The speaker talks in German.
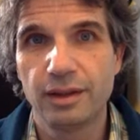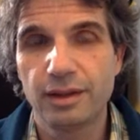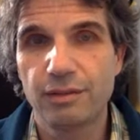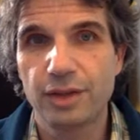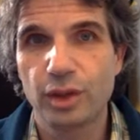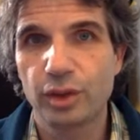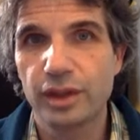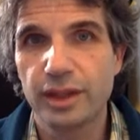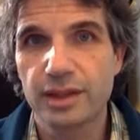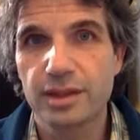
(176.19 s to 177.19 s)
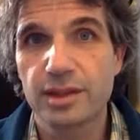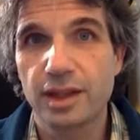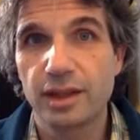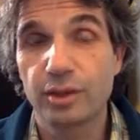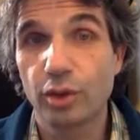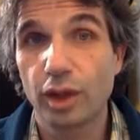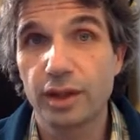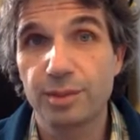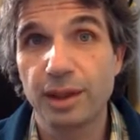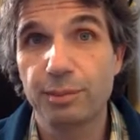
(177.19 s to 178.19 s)
Dann wird auch die nächste Zeile noch
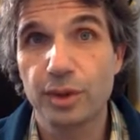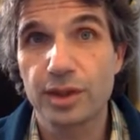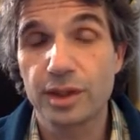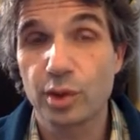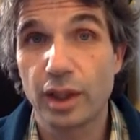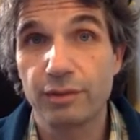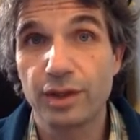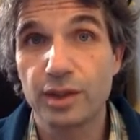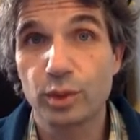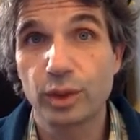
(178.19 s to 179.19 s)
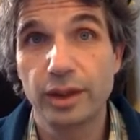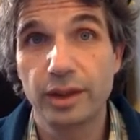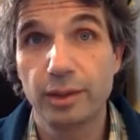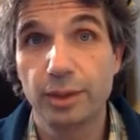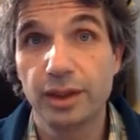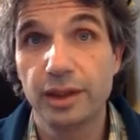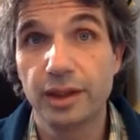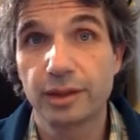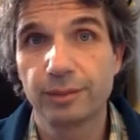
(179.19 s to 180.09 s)
als Präprozessoranweisung interpretiert.